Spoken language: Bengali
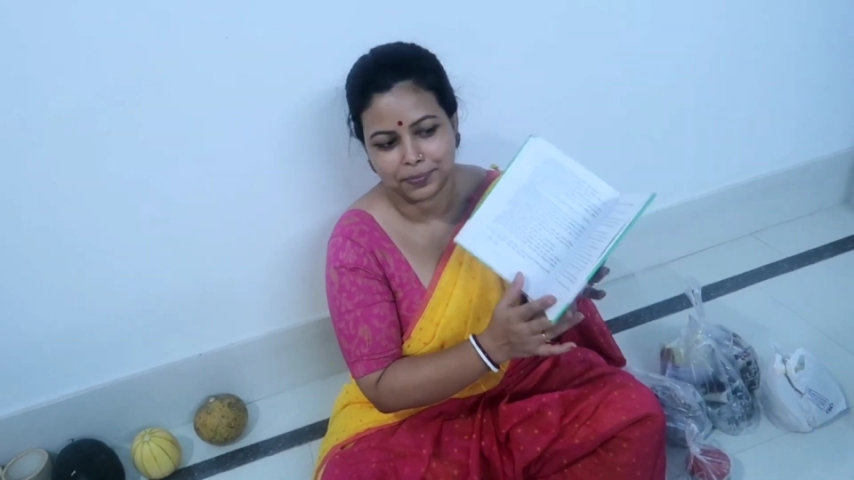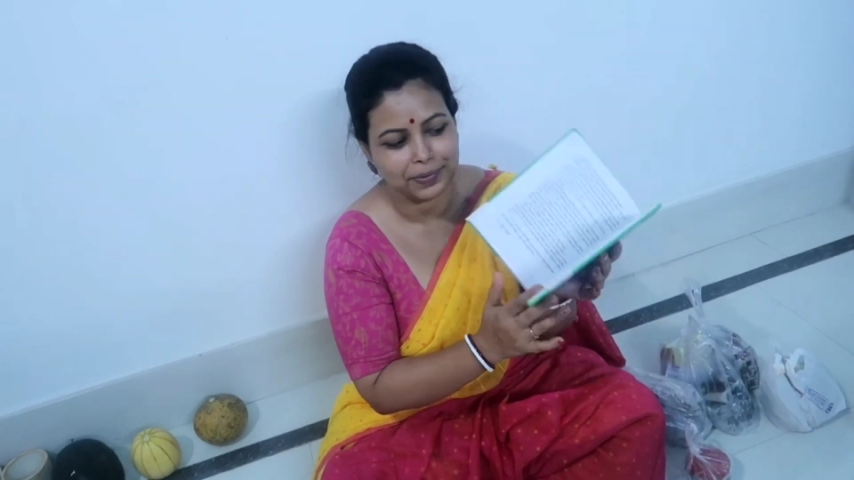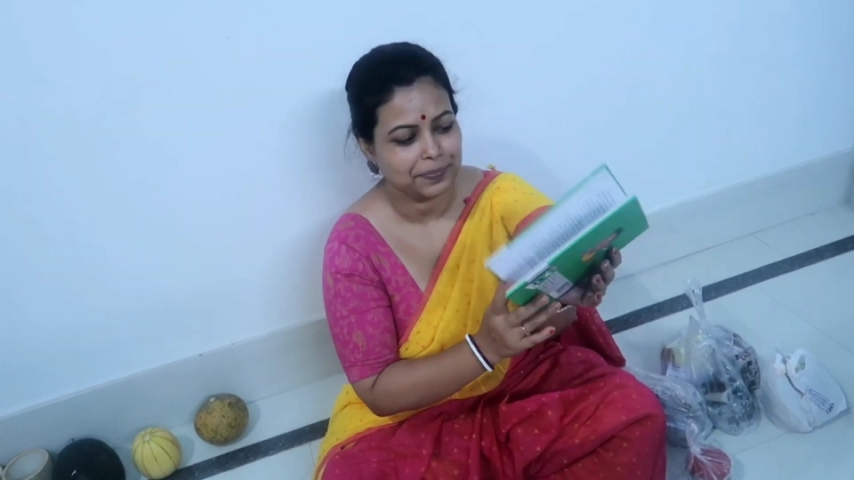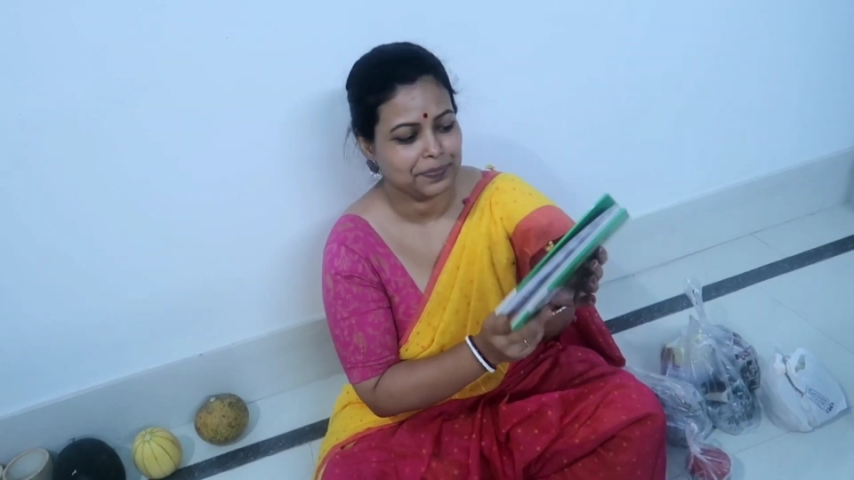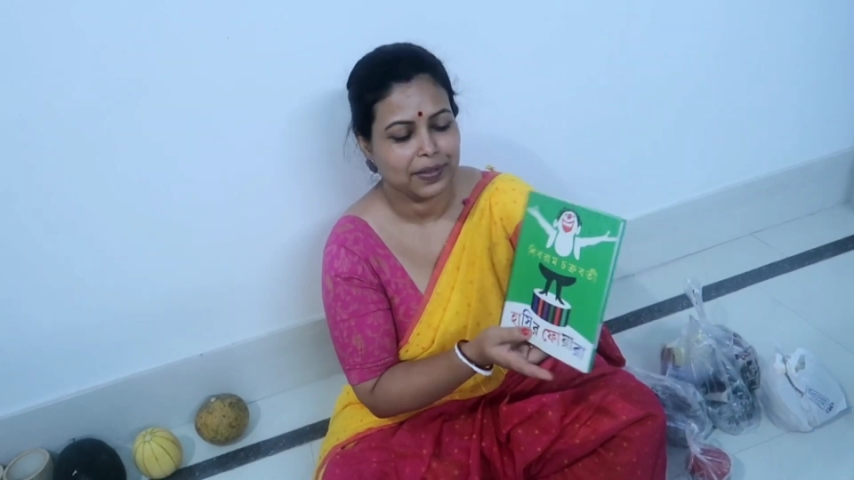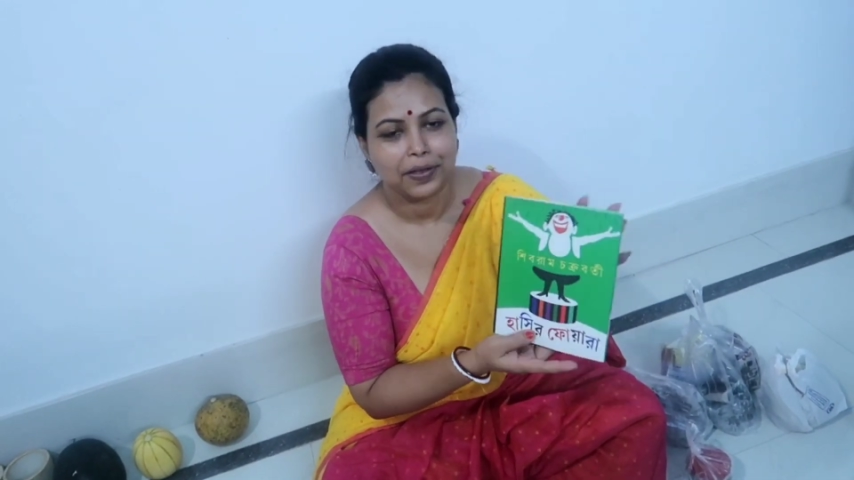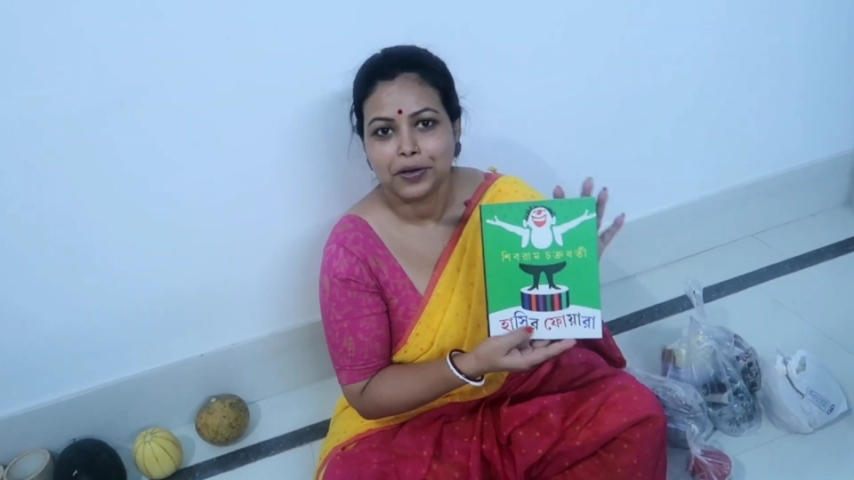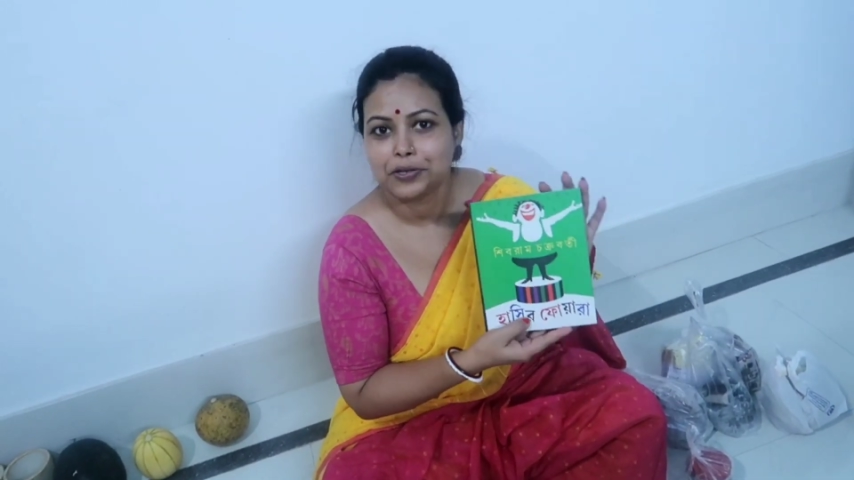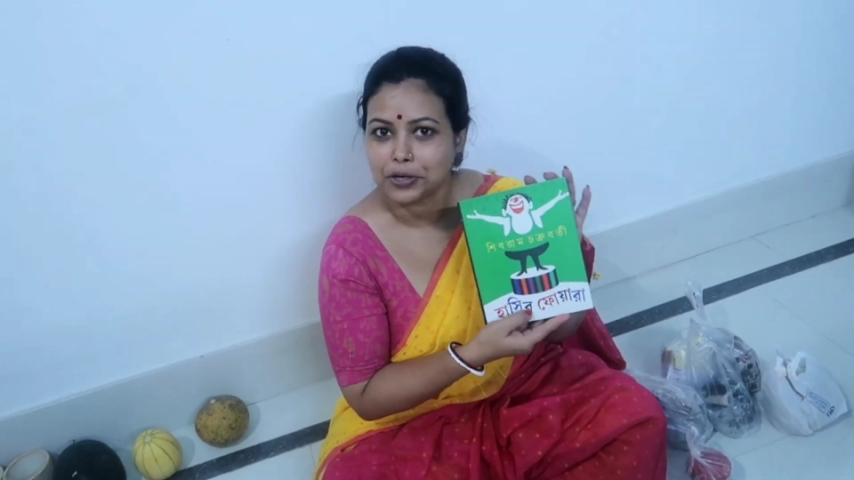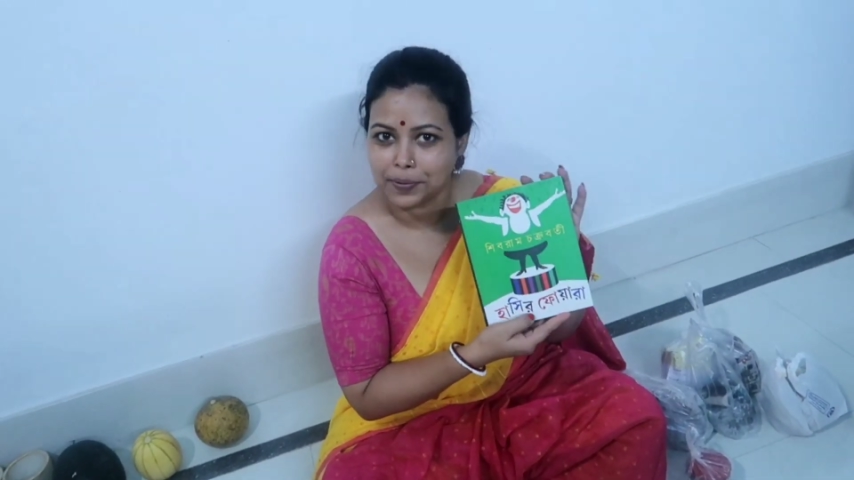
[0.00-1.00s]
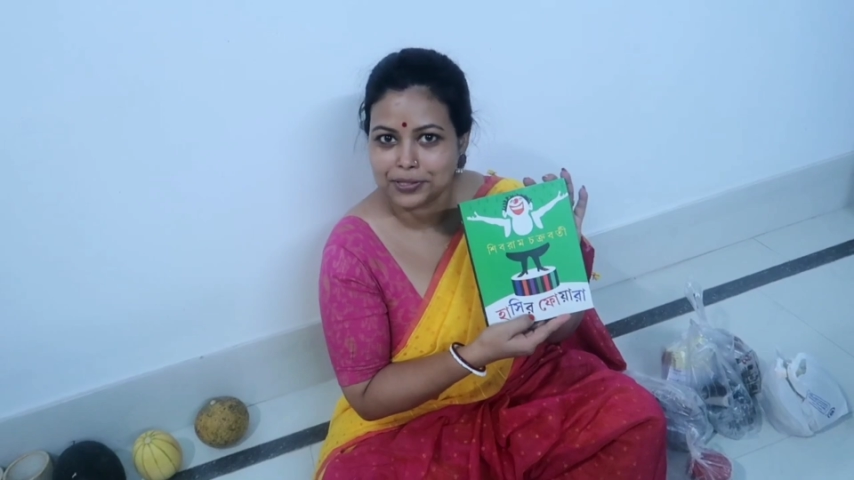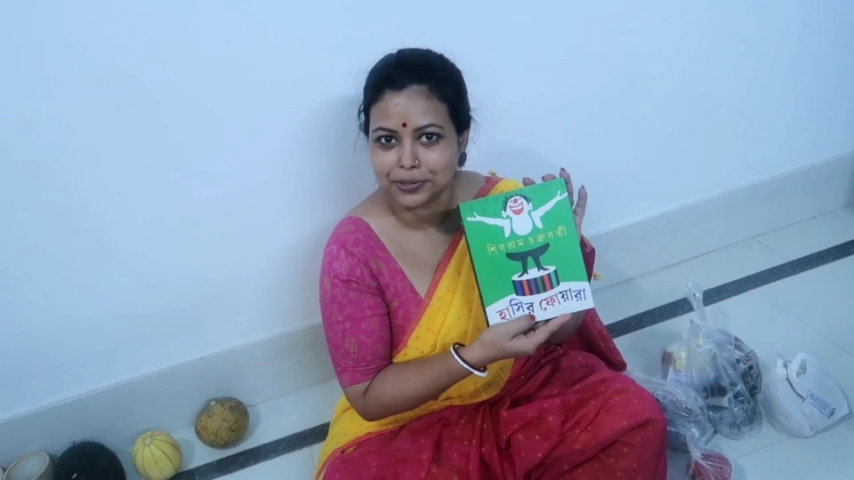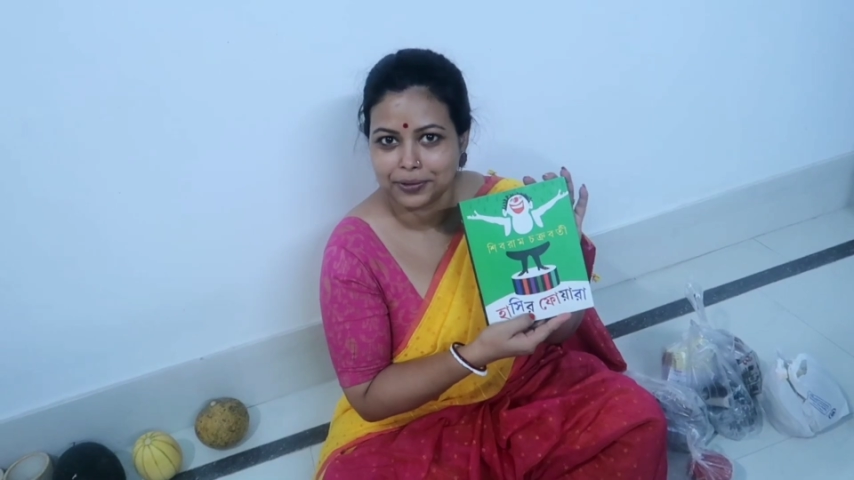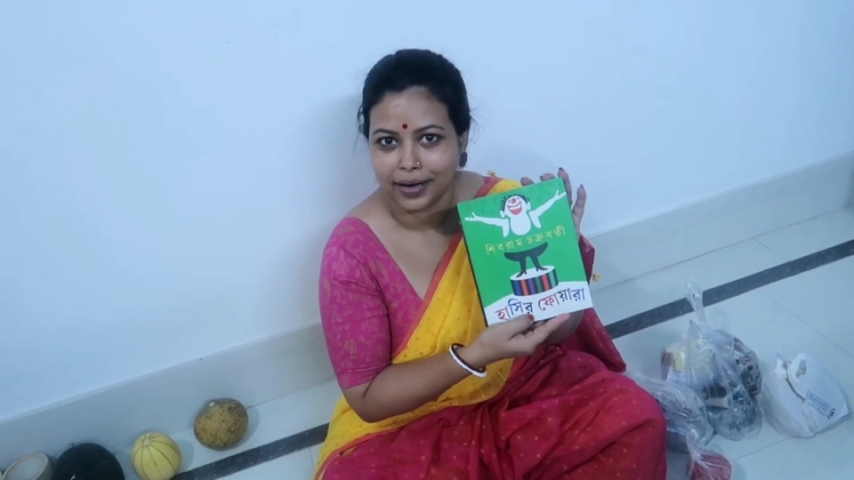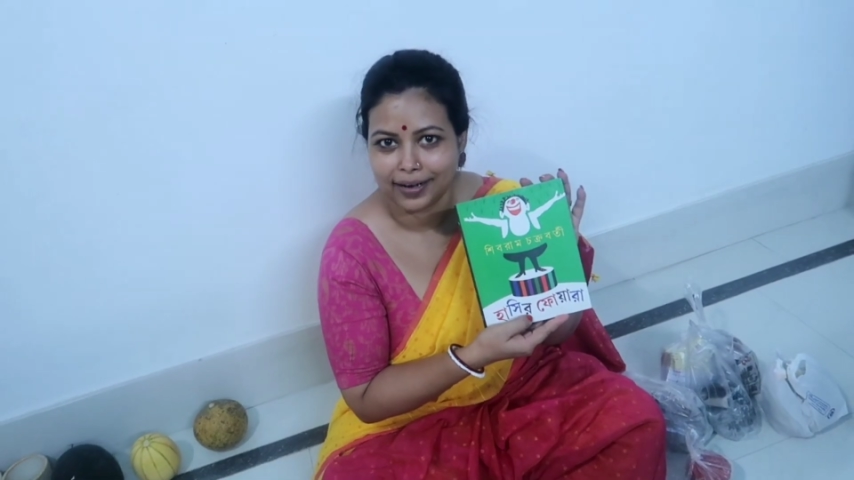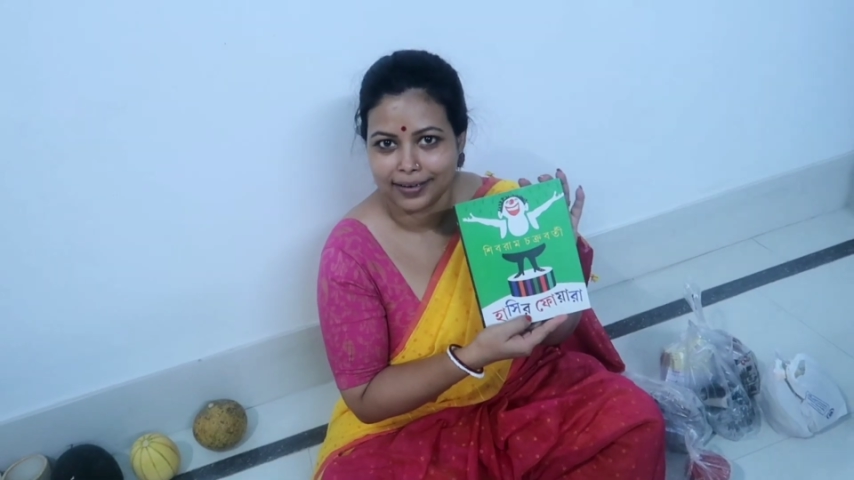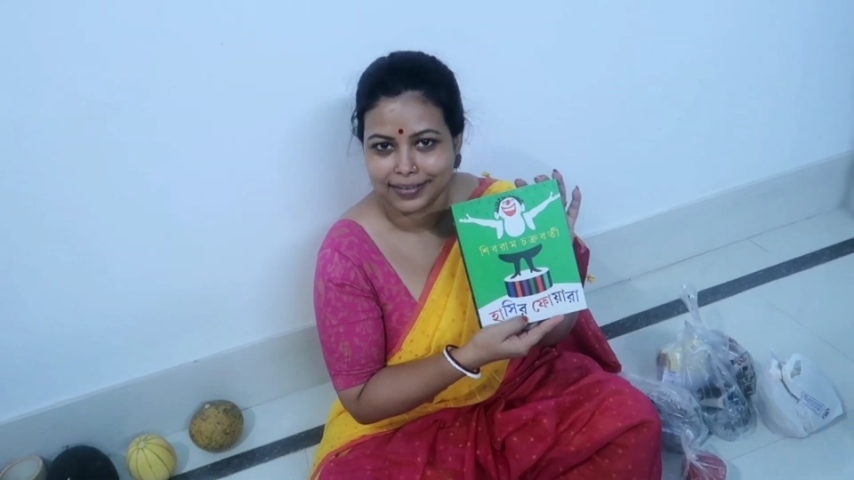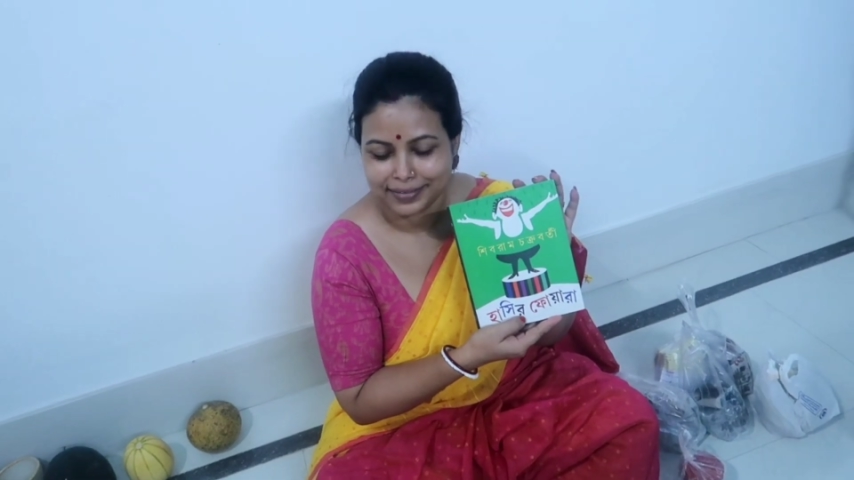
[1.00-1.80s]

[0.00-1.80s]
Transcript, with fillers: পারবে সবার জন্য আনা